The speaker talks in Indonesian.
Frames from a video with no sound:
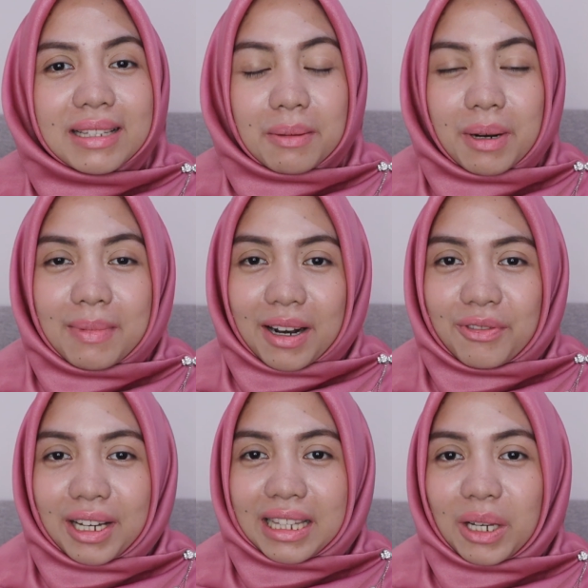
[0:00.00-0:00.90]
bisa
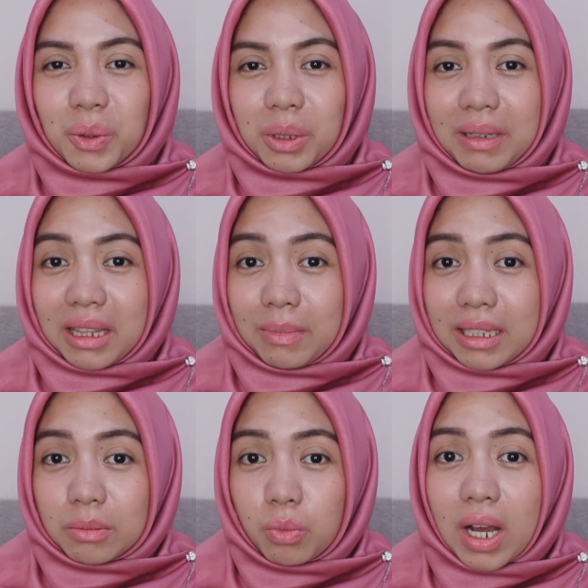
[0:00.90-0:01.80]
bermanfaat ya untuk teman-teman
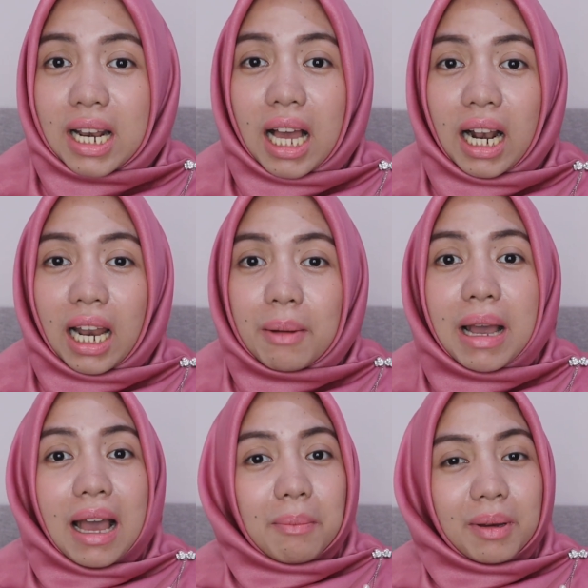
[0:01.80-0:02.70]
semua dalam
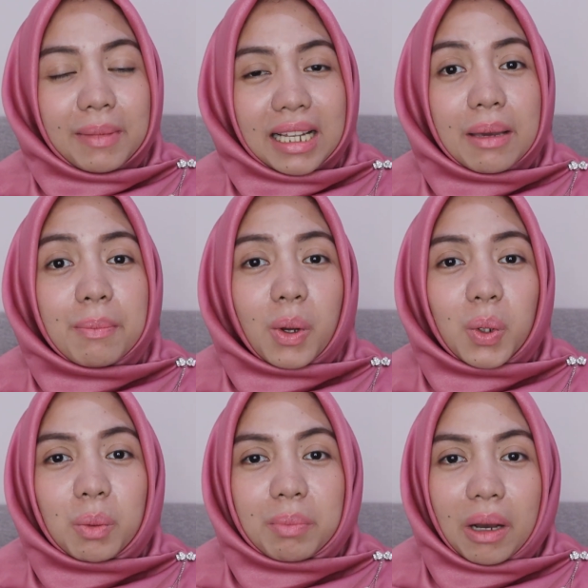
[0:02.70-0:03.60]
memilih
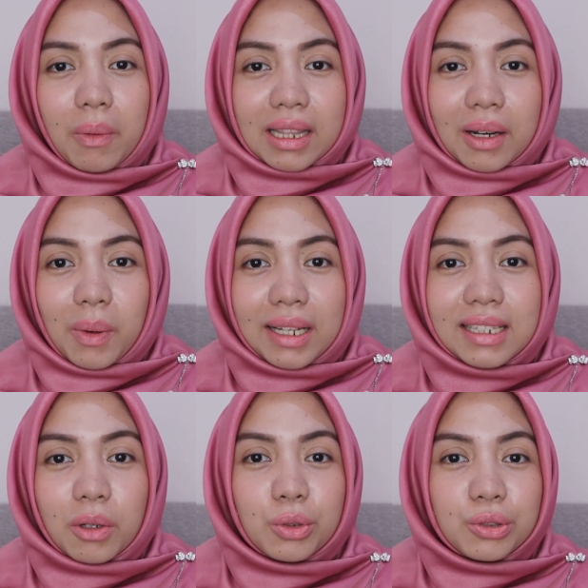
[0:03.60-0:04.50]
produk perawatan
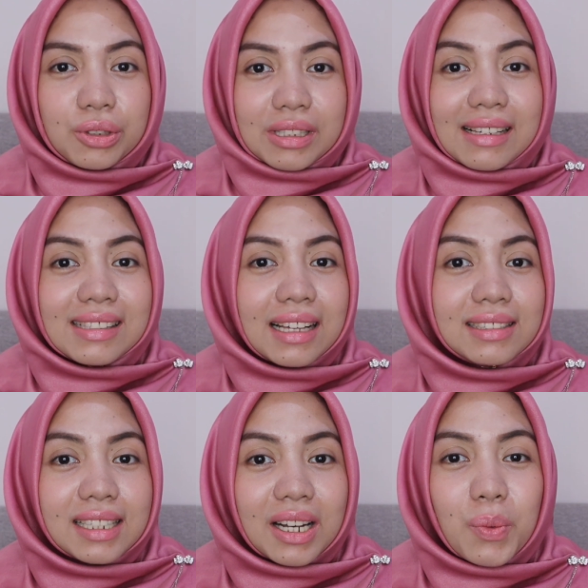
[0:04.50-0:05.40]
wajah khususnya
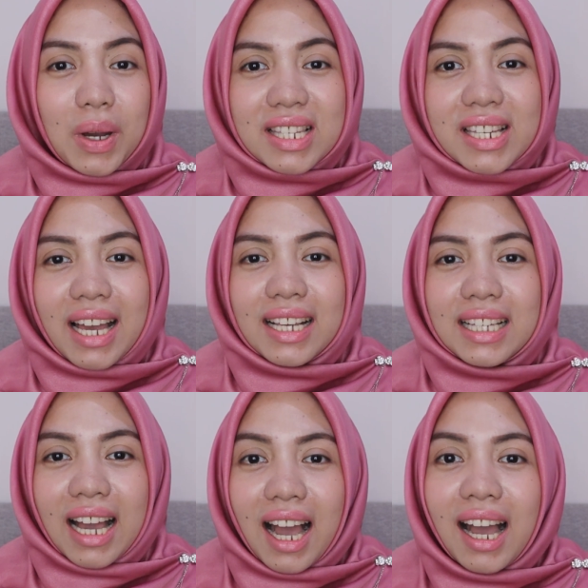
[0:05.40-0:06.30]
sunscreen wajah
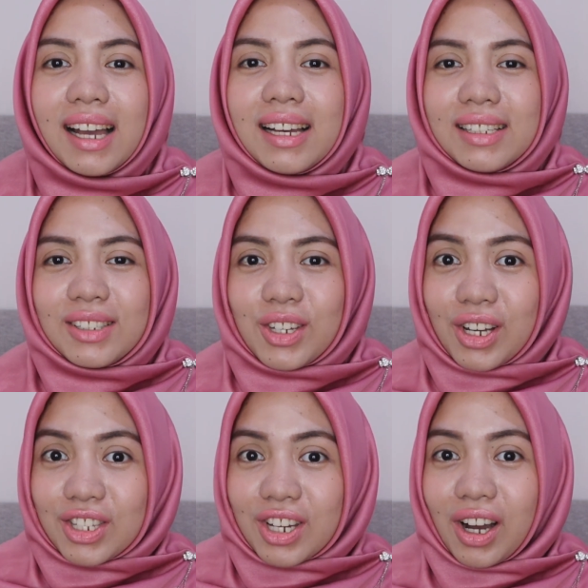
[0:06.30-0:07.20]
yang
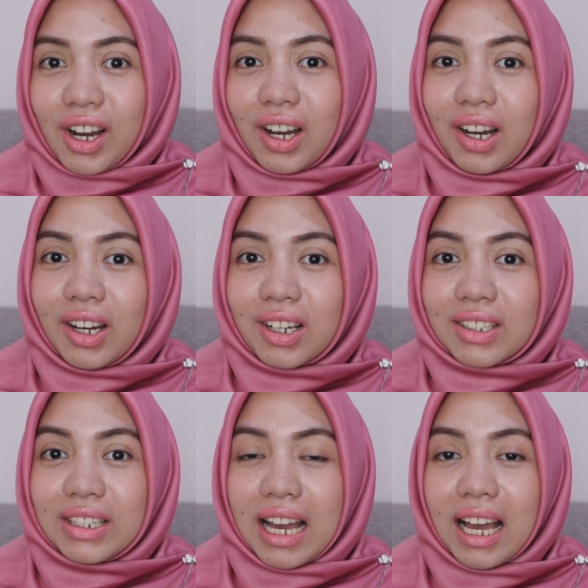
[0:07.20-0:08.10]
cocok
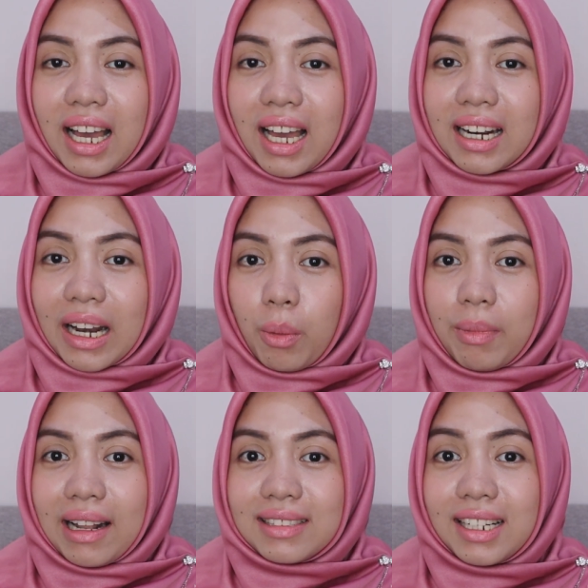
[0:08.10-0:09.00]
dan
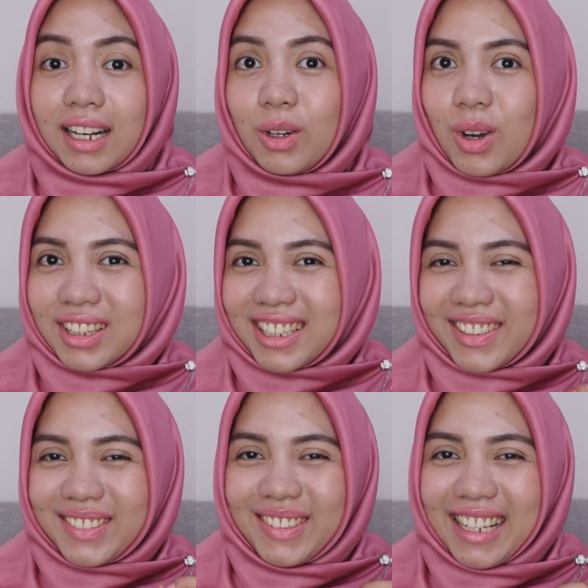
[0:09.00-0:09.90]
rekomendasi dari dokter
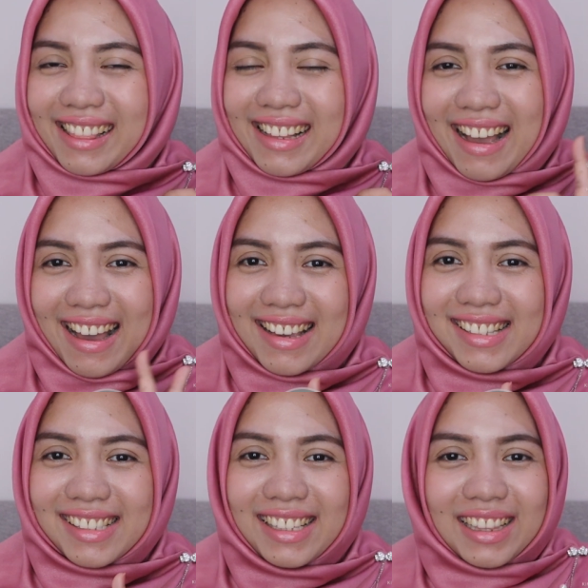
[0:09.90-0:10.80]
kulit
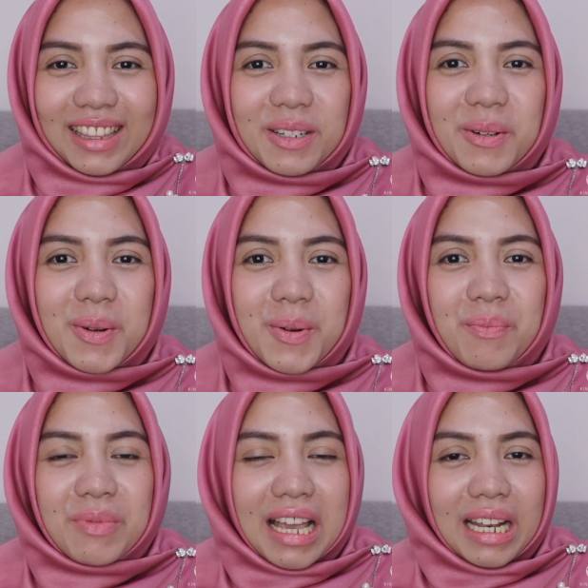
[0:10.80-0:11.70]
guys gitu.
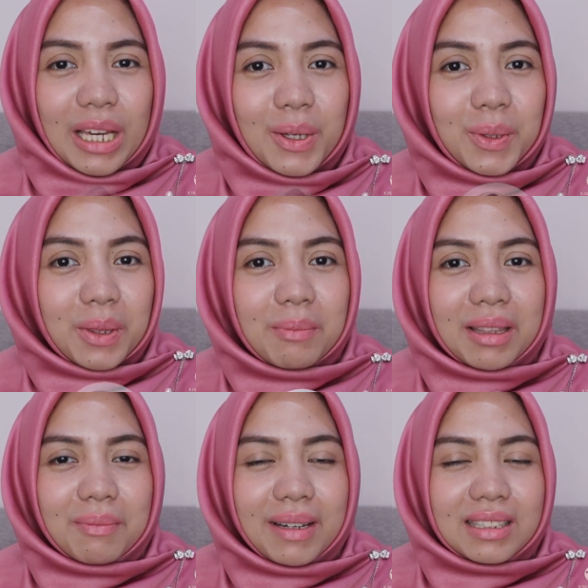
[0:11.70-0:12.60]
Nah, ya untuk
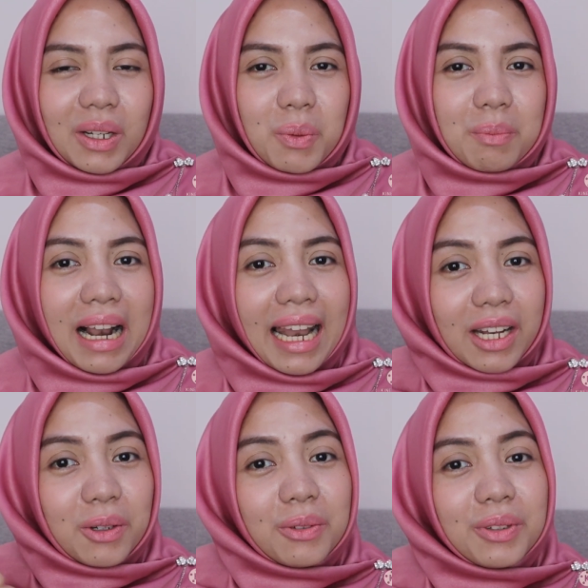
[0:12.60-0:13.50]
teman-teman jangan lupa
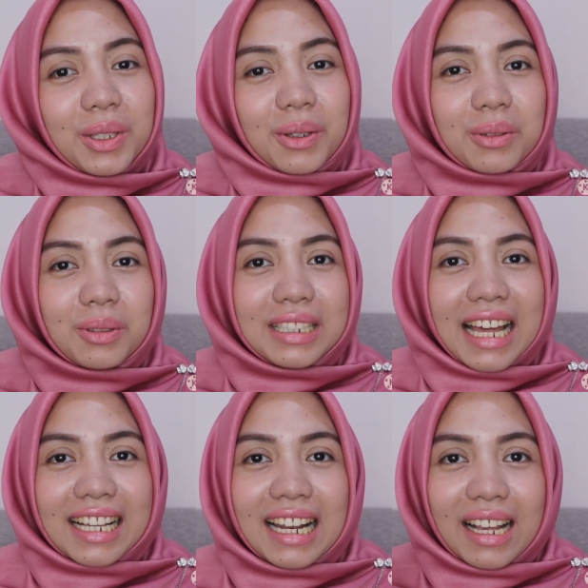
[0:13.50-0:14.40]
like dulu videoku
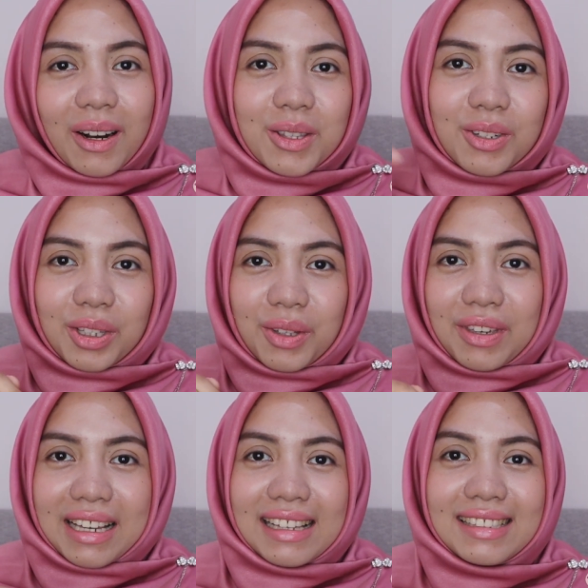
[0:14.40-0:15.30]
dan klik lonceng
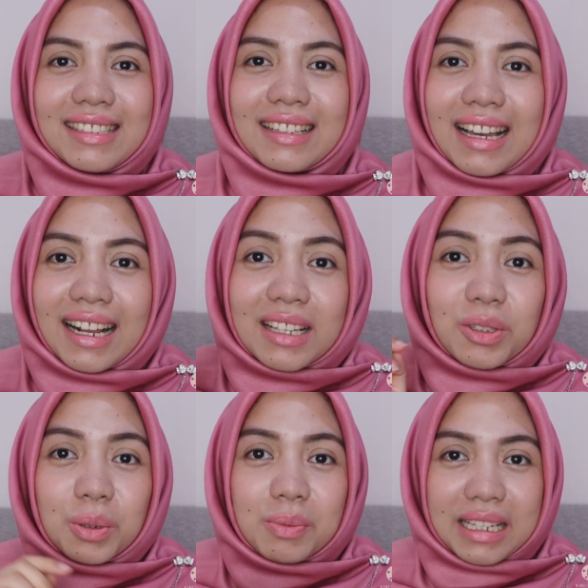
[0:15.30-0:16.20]
notifikasi serta klik
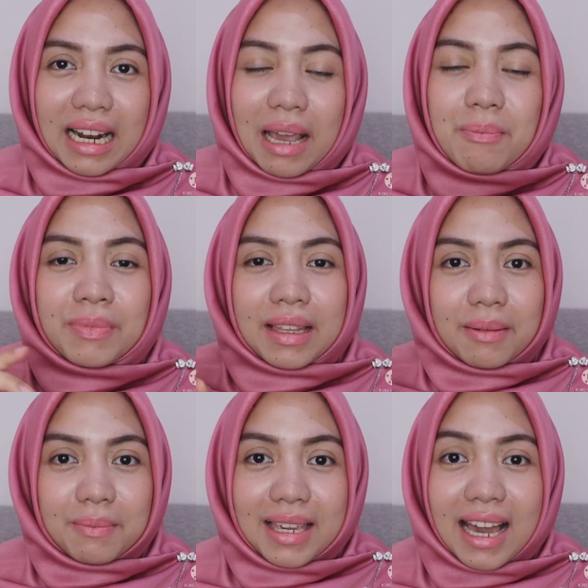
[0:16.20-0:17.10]
subscribe
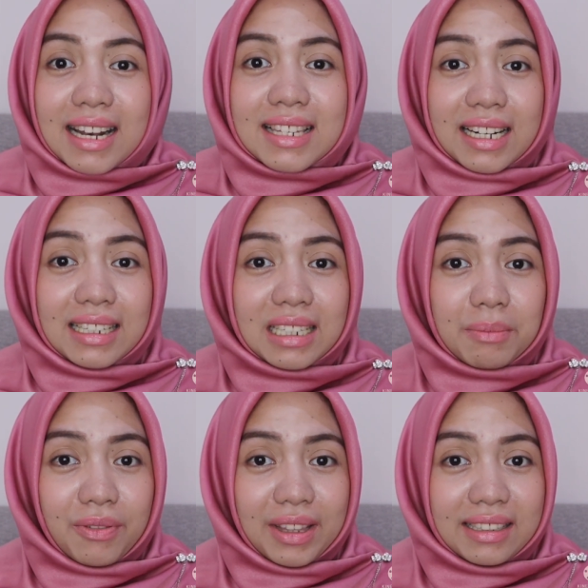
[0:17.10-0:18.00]
biar channel
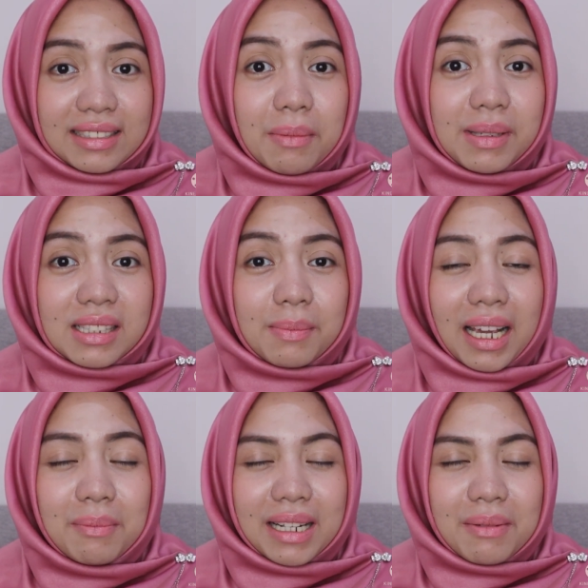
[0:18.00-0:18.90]
Syamaki saya bisa
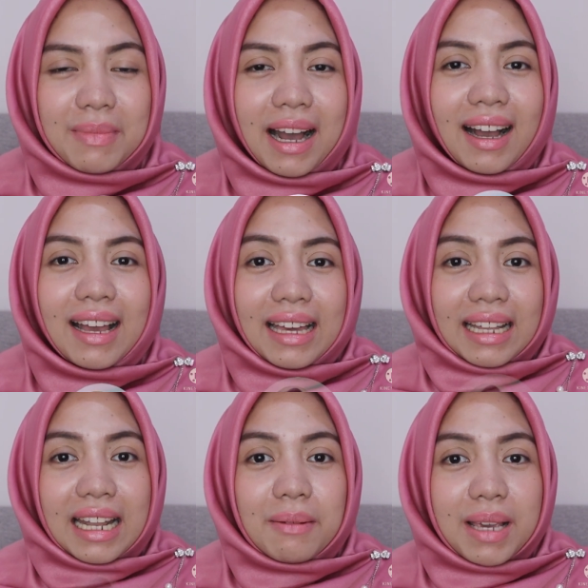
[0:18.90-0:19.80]
semakin berkembang
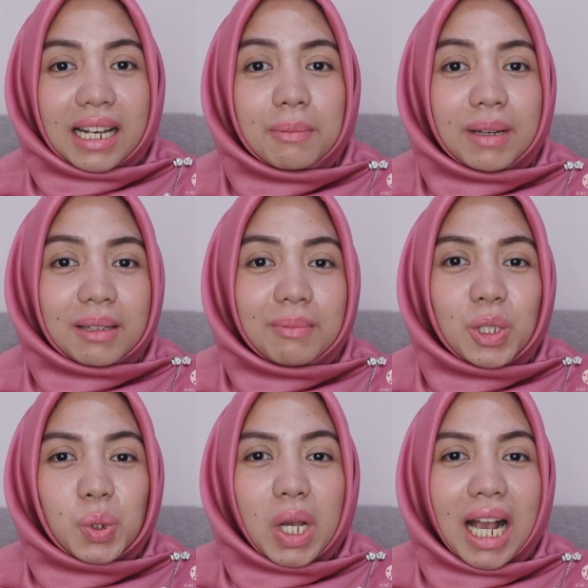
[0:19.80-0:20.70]
dan biar
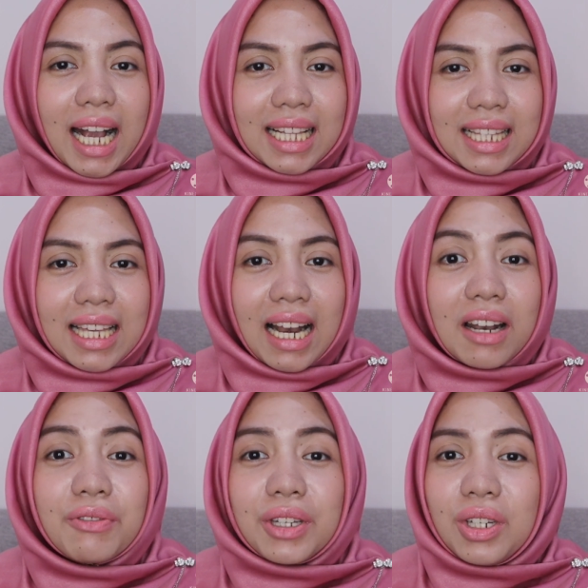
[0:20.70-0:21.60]
teman-teman juga nggak
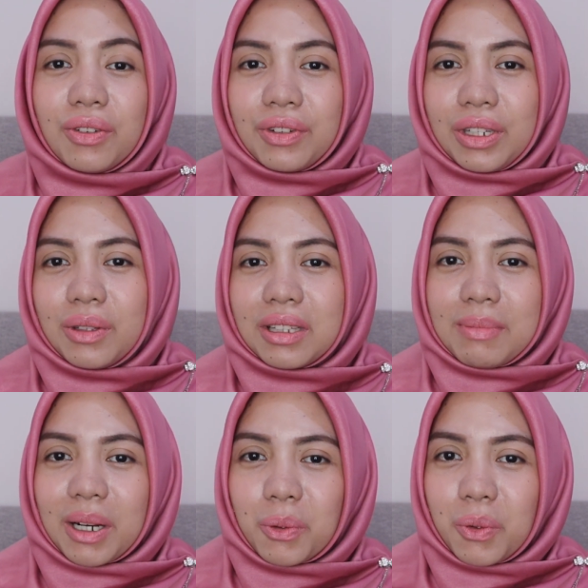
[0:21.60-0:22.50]
ketinggalan video-video
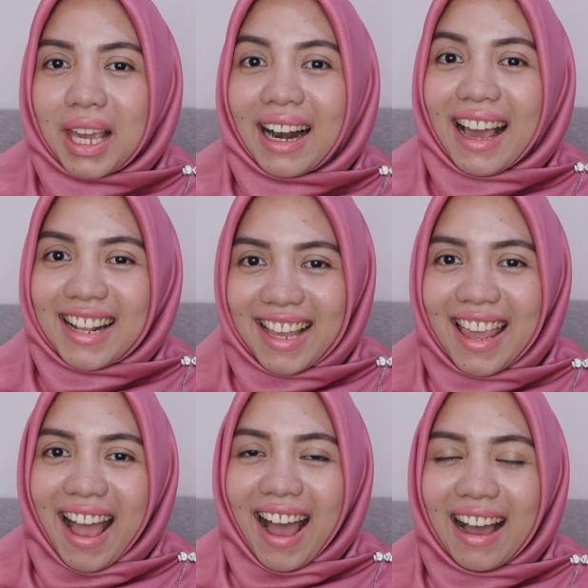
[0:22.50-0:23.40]
terbaruku yang lainnya
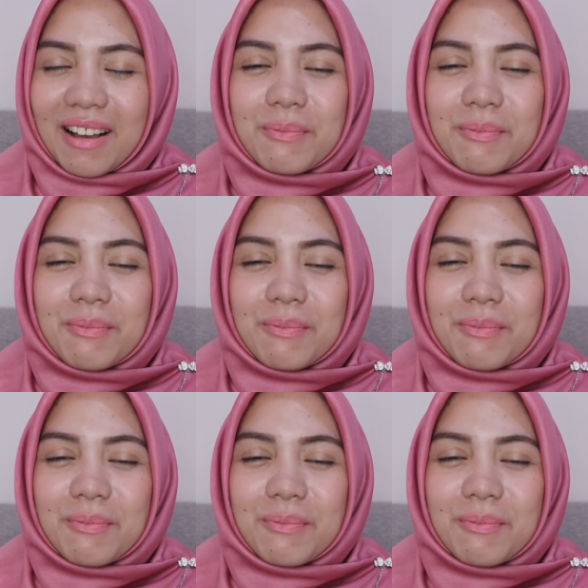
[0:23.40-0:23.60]
ya.